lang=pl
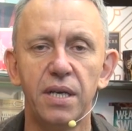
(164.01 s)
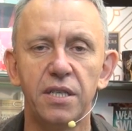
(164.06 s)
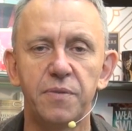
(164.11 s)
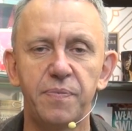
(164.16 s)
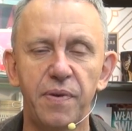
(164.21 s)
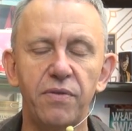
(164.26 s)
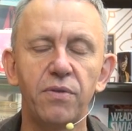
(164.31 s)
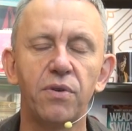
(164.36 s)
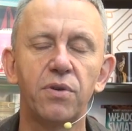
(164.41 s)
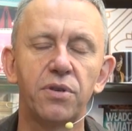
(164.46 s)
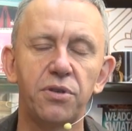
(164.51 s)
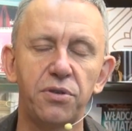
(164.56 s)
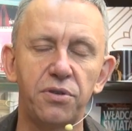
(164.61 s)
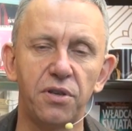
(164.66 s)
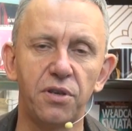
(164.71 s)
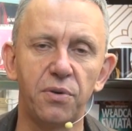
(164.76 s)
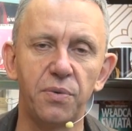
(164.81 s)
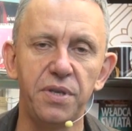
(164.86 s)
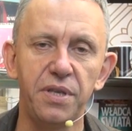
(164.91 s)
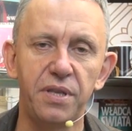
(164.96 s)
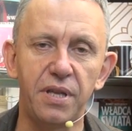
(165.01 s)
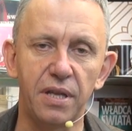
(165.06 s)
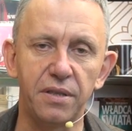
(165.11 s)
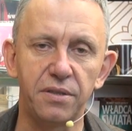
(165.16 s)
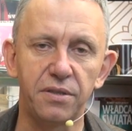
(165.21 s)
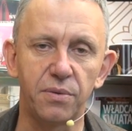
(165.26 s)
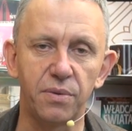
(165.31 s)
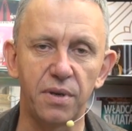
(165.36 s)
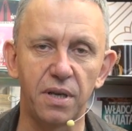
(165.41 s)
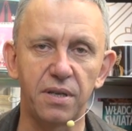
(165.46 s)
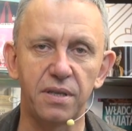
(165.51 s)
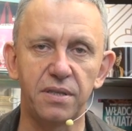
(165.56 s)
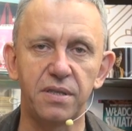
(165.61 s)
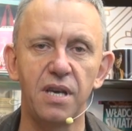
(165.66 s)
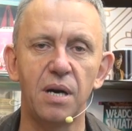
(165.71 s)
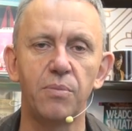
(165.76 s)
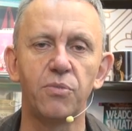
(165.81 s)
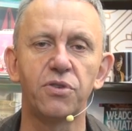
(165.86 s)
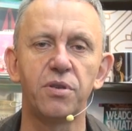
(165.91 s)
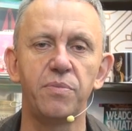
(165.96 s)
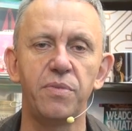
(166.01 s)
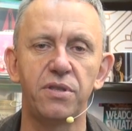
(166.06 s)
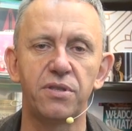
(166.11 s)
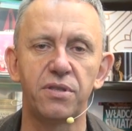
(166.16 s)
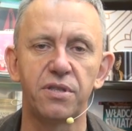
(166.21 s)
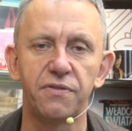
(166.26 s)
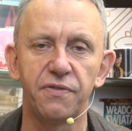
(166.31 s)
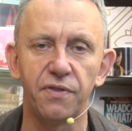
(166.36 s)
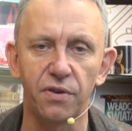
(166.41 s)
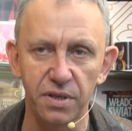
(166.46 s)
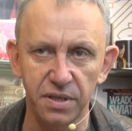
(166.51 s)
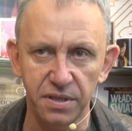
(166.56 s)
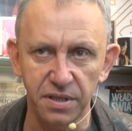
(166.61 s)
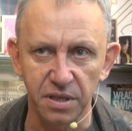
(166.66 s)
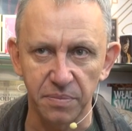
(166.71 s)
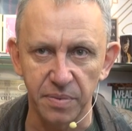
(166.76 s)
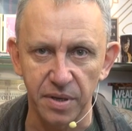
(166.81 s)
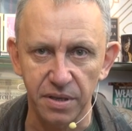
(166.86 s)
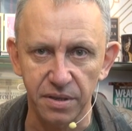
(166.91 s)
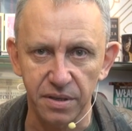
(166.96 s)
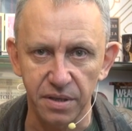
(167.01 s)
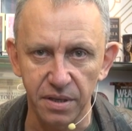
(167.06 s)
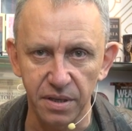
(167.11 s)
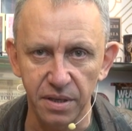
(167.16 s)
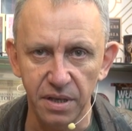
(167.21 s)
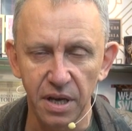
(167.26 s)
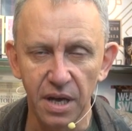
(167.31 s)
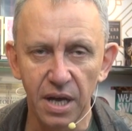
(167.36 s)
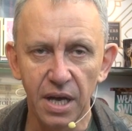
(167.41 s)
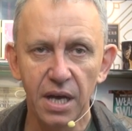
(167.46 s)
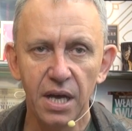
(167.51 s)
z pewną określoną intencją. Natomiast ja muszę mieć swoje segmenty,